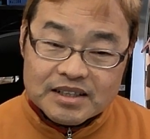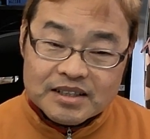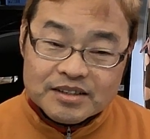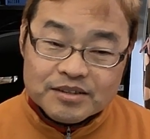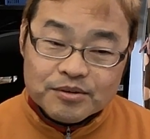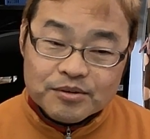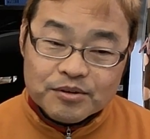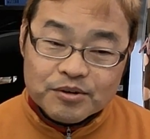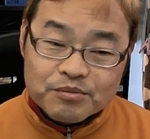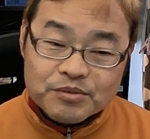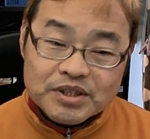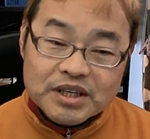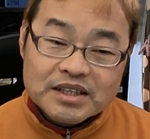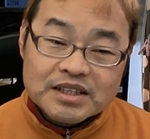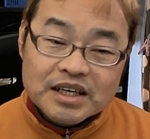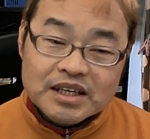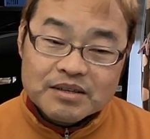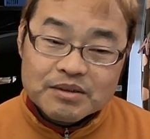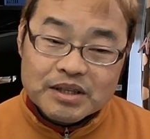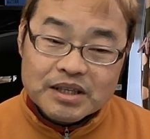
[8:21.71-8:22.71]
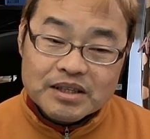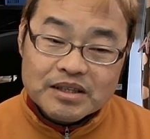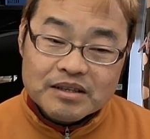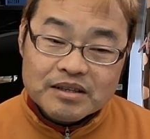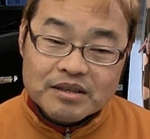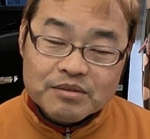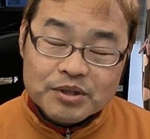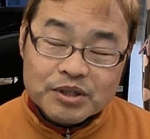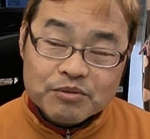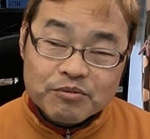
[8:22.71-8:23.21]
その皆さん
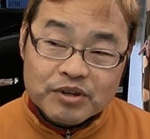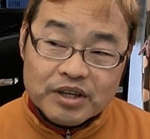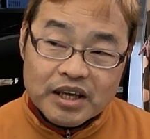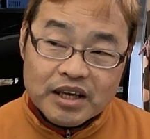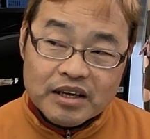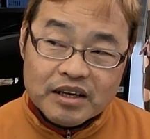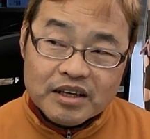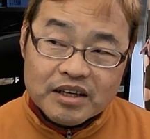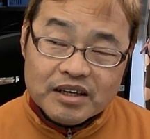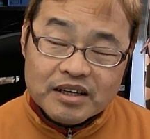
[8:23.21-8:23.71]
にもね、